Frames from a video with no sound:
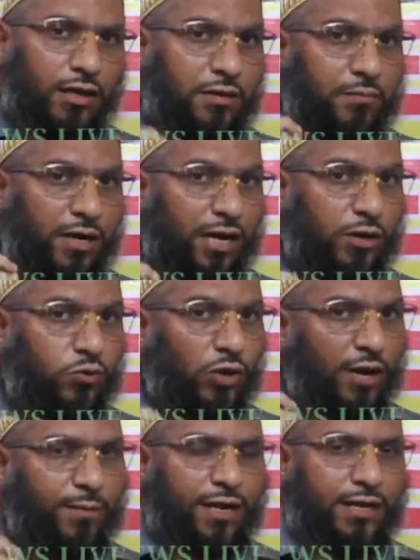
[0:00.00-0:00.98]
एक बड़ा
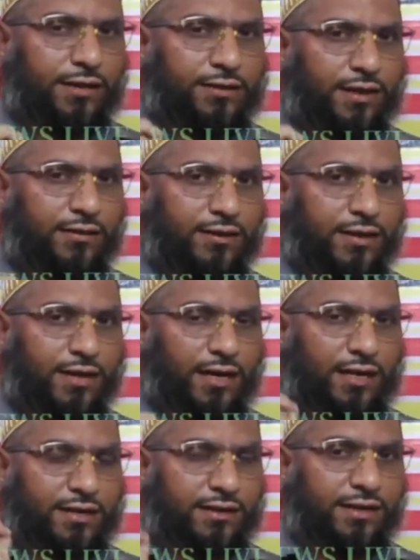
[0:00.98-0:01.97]
गुना माना जाता है
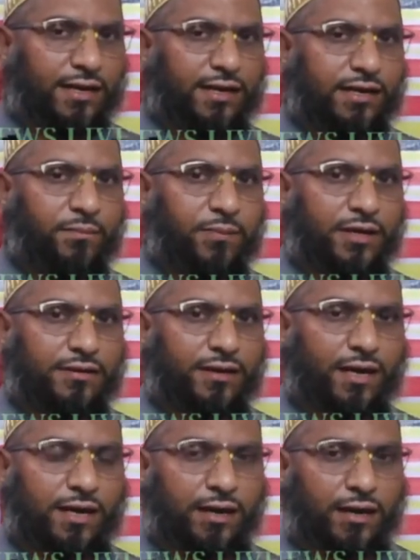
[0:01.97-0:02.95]
सरकारी खजाने का
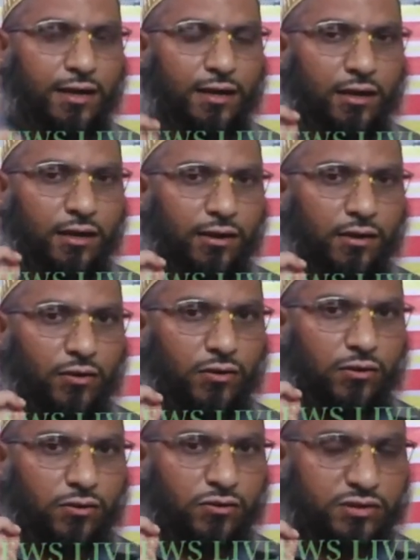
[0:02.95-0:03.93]
पैसा अगर
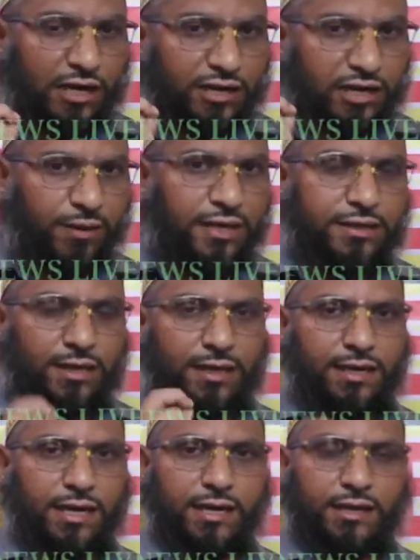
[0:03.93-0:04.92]
उसका गबन
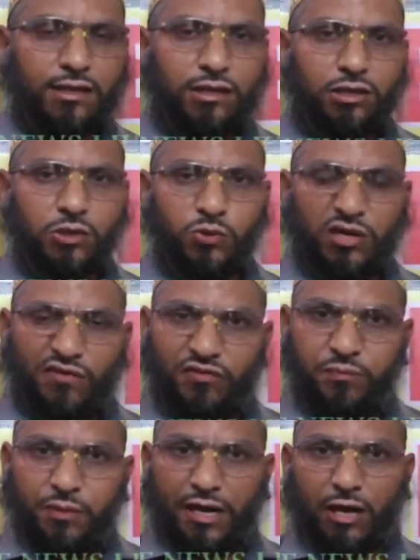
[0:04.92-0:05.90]
किया जाए तो
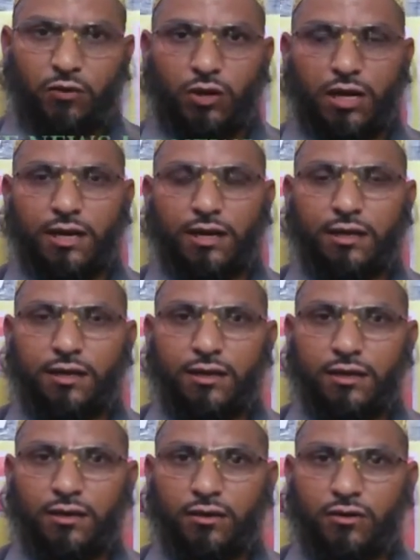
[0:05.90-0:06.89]
काफी बड़ा गुना है
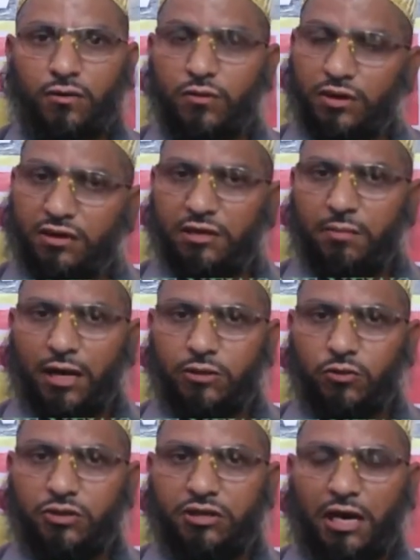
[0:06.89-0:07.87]
और इसी
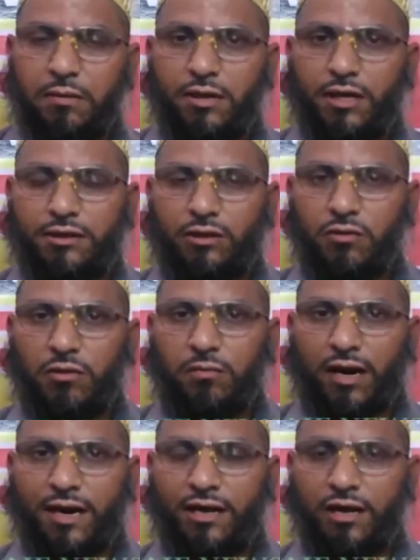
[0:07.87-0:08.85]
बात को ध्यान में रखते हुए
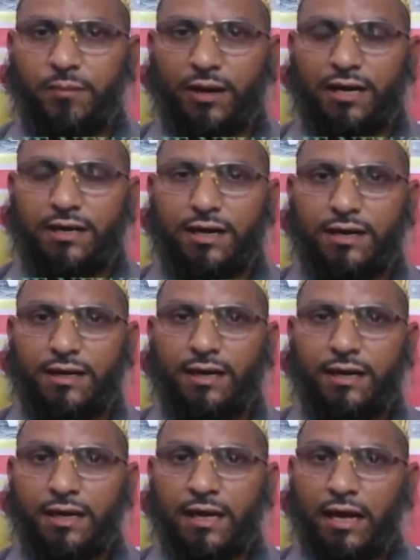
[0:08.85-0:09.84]
महानगर पालिका के
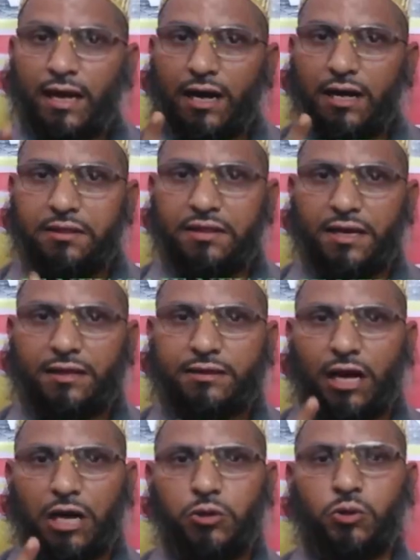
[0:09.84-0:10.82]

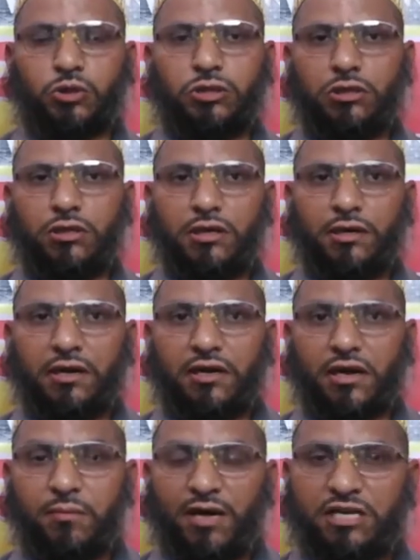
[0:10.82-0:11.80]
अतिरिक्त आयुक्त
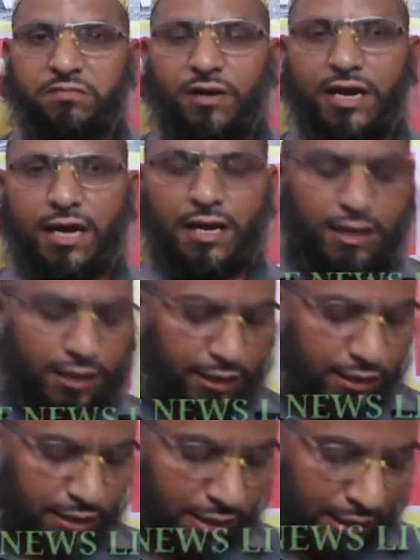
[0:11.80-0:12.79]
रमेश मनाले ने
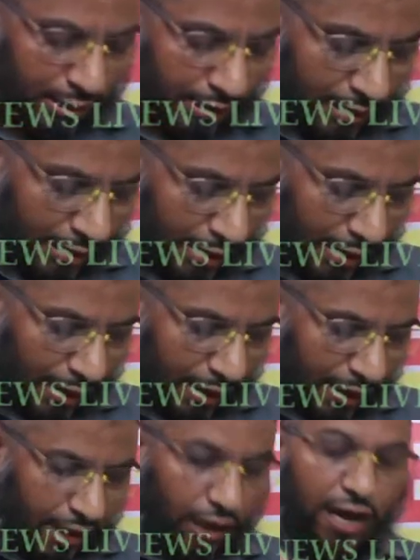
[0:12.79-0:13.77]

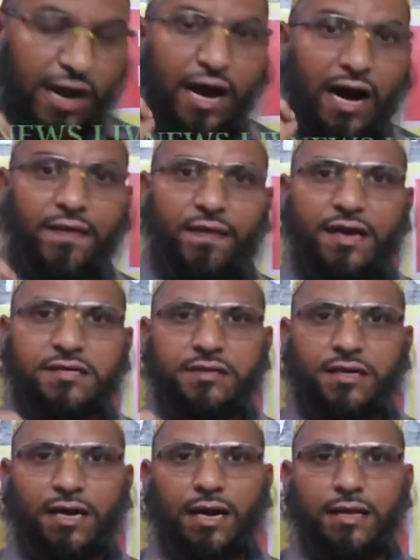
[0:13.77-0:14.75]
एक आदेश
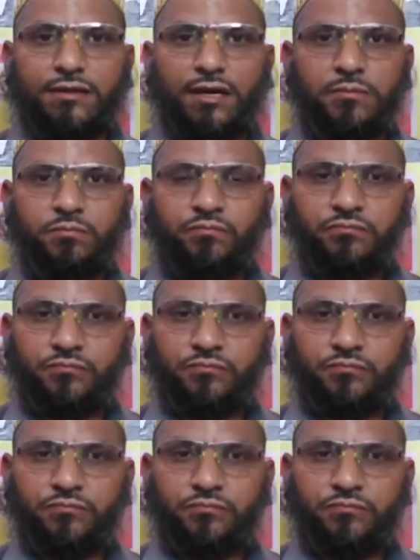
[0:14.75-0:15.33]
निकाला था